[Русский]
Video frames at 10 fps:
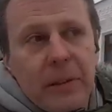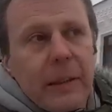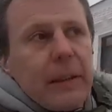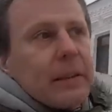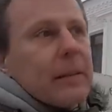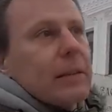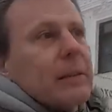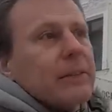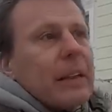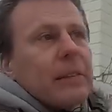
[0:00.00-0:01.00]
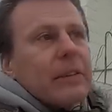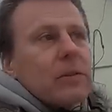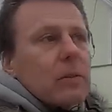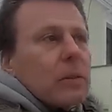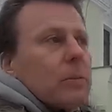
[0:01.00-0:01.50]
Да, это э, заказ,
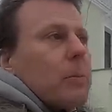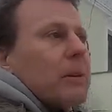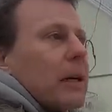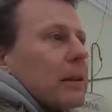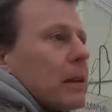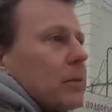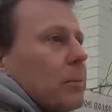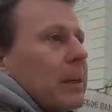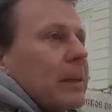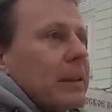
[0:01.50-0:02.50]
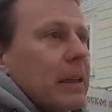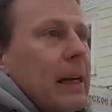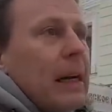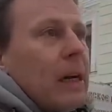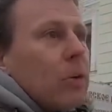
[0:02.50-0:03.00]
который ему подогнал его приятель
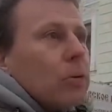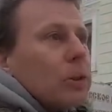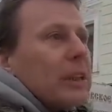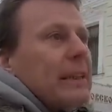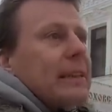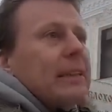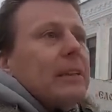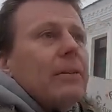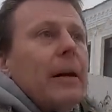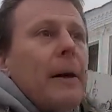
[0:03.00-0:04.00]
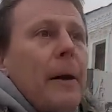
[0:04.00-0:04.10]
художник Нестеров.